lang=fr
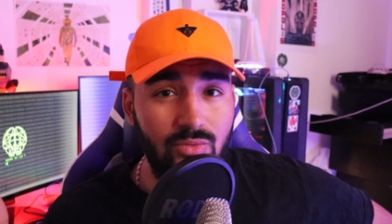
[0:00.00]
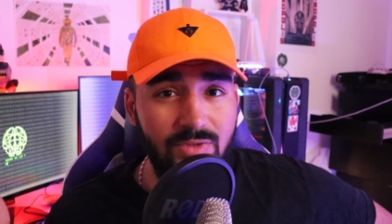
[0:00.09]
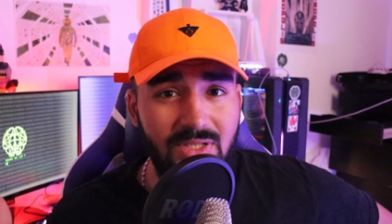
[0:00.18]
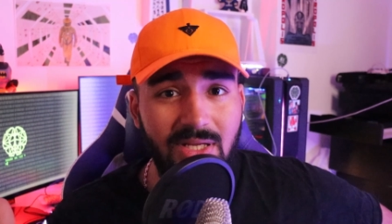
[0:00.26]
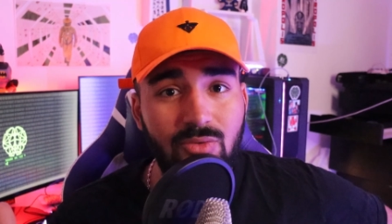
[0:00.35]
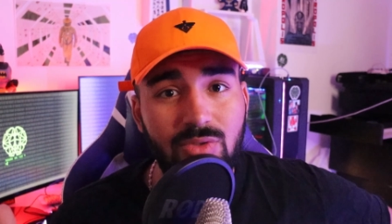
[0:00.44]
d'où
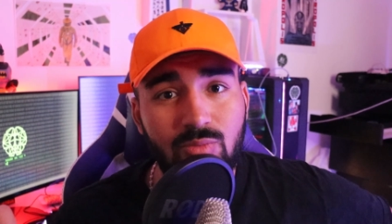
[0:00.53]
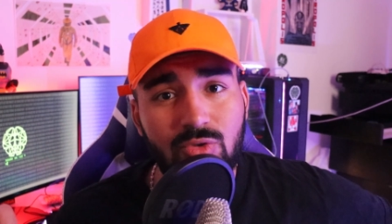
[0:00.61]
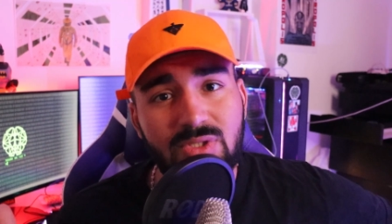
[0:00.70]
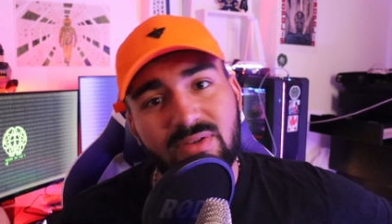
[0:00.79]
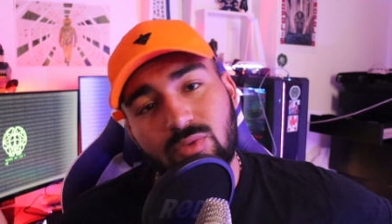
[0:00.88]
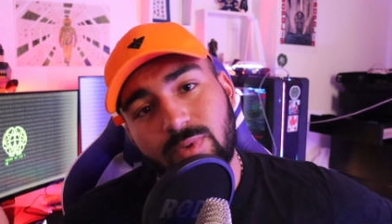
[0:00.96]
viennent les Anonymous
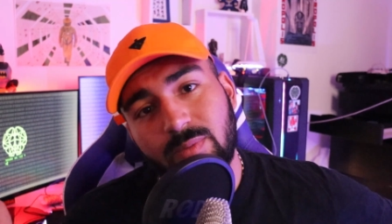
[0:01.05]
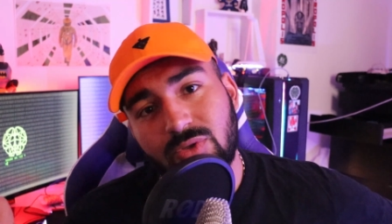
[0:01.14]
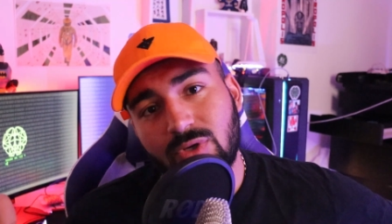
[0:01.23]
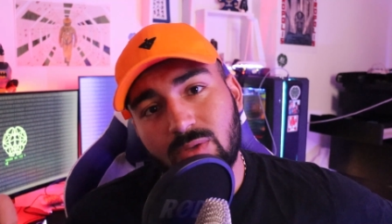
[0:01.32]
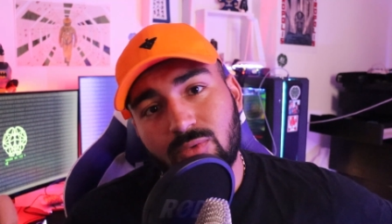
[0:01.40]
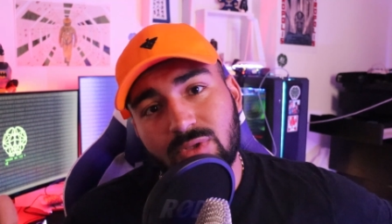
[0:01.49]
Ça va nous permettre
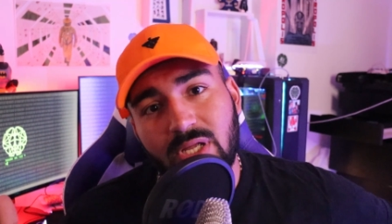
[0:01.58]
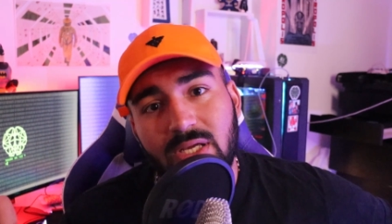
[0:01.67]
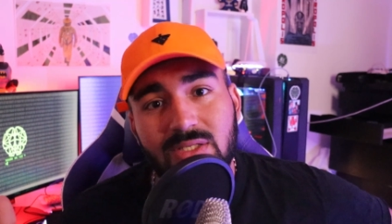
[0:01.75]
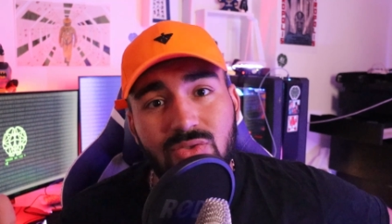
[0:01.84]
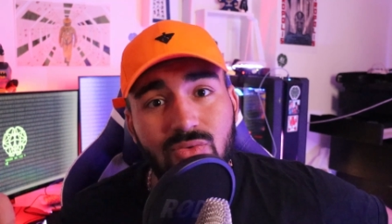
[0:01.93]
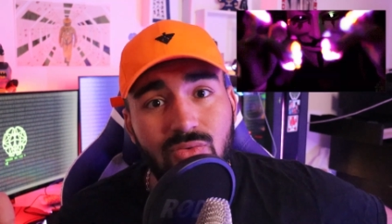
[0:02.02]
de répondre à la
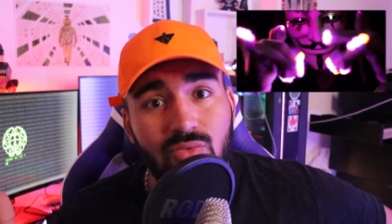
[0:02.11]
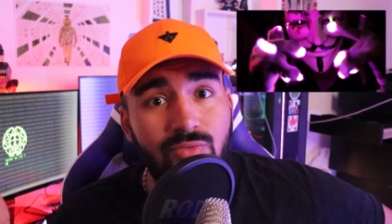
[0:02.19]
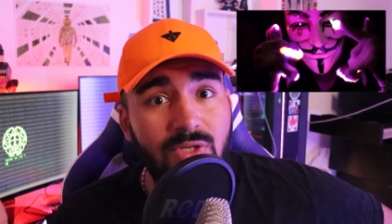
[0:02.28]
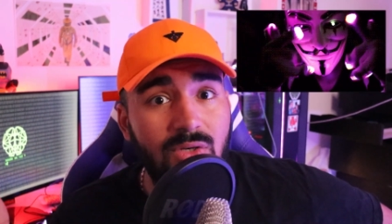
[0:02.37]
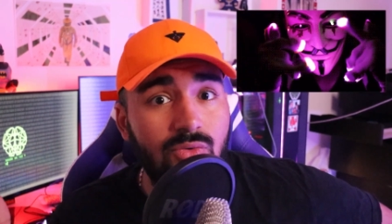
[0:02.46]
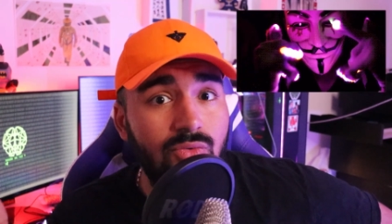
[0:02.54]
question d'où
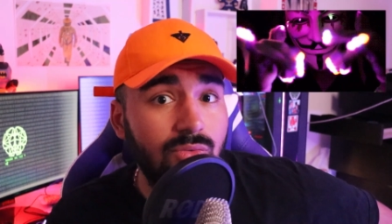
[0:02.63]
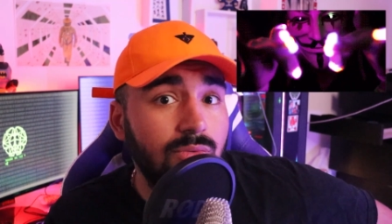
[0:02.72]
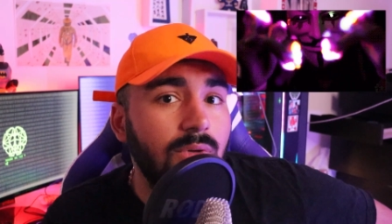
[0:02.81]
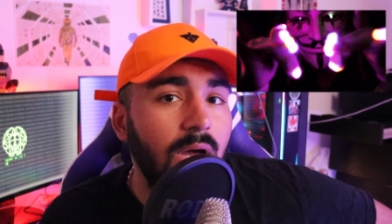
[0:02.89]
vient le nom